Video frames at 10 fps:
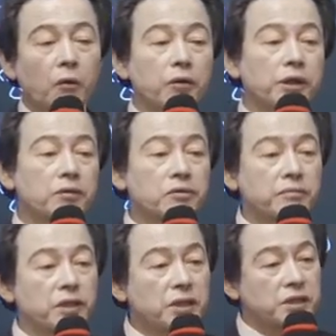우리
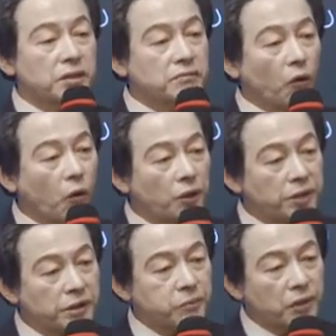국민이 지금
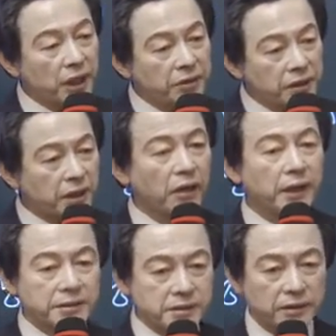오기를 부려야 될 때가
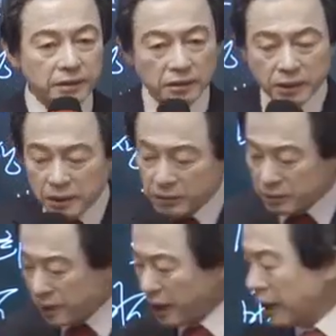왔어.
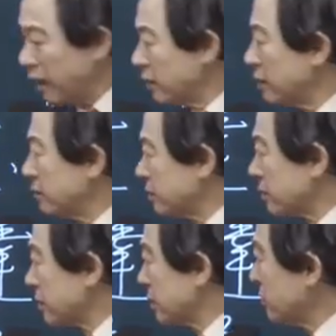그래,
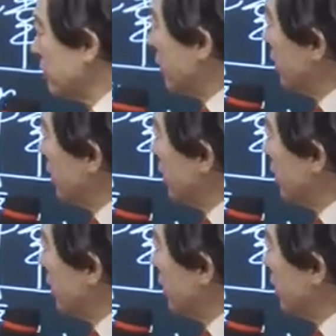너거는